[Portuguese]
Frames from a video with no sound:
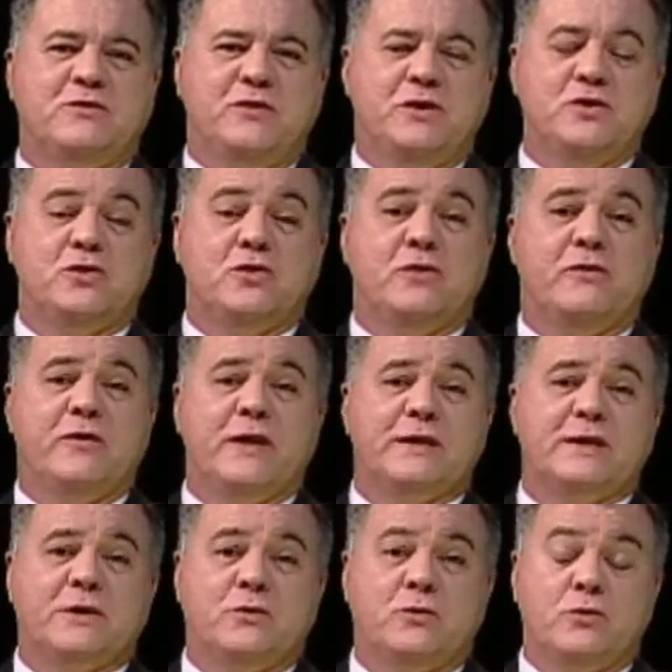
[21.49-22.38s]
de vídeo.
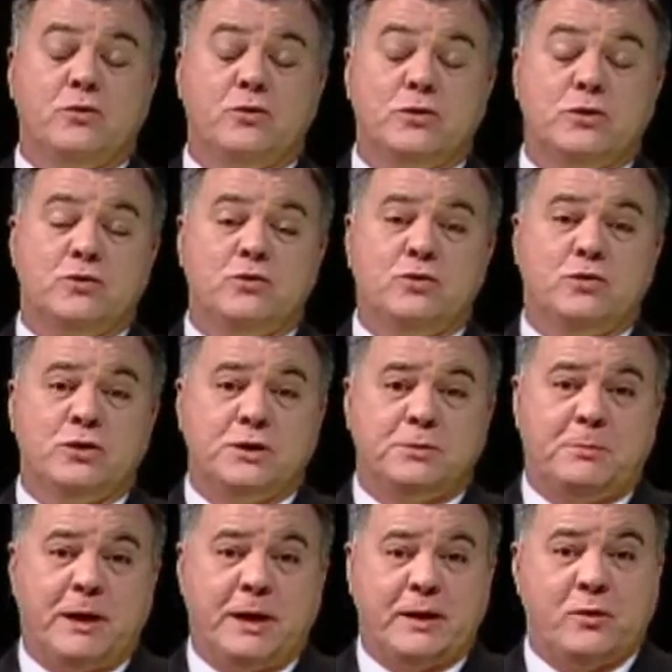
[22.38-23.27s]
Conversa conosco o
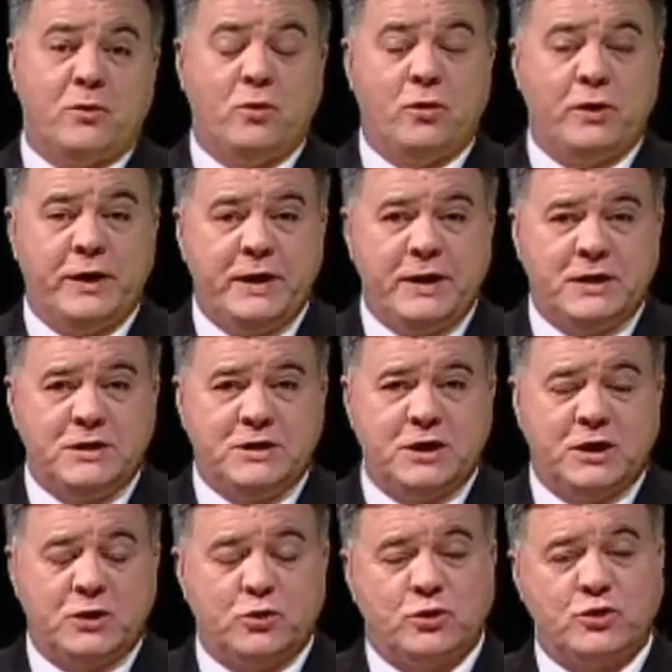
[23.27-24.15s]
Osmar Correia,
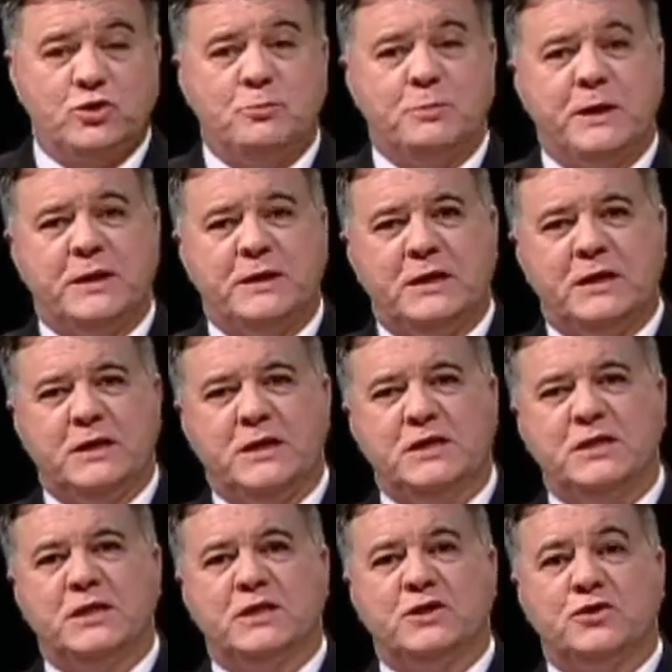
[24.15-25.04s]
diretor
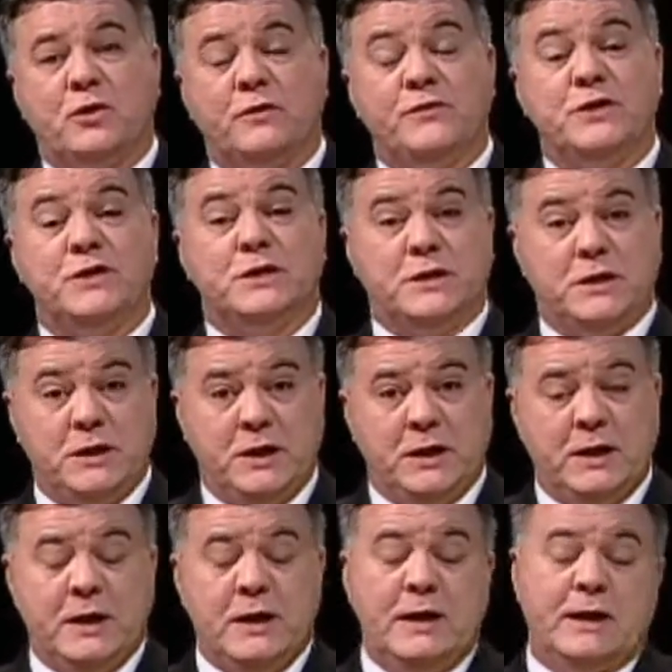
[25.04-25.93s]
superintendente da
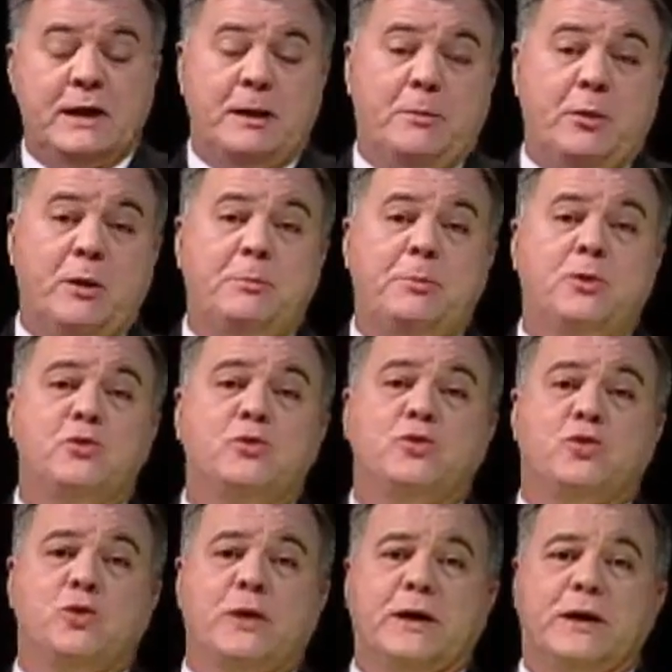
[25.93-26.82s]
Softcine, que é a maior
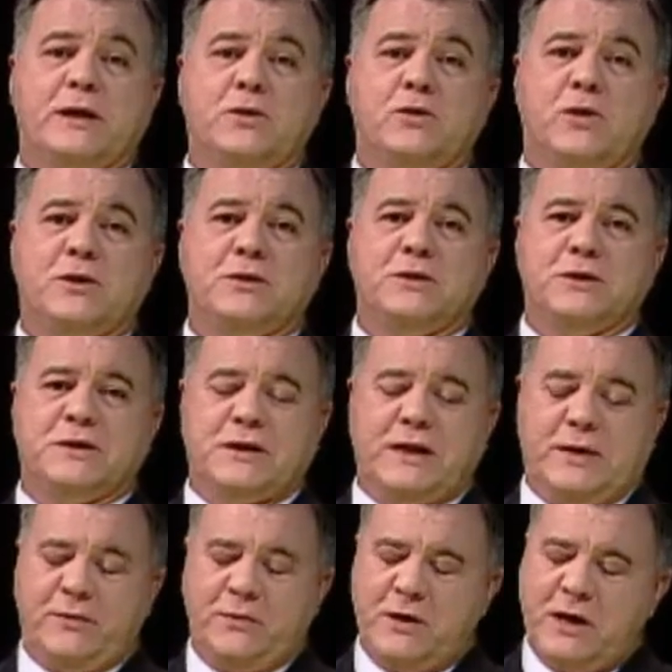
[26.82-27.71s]
produtora aqui do nosso
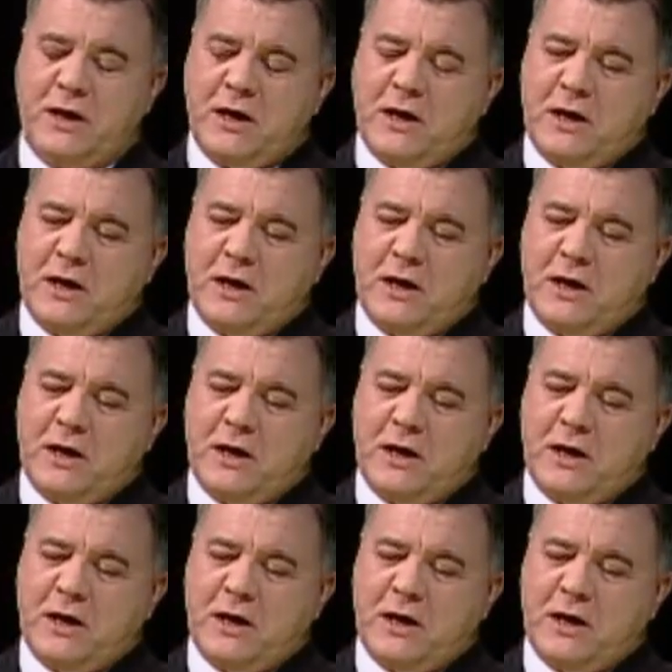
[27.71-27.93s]
estado.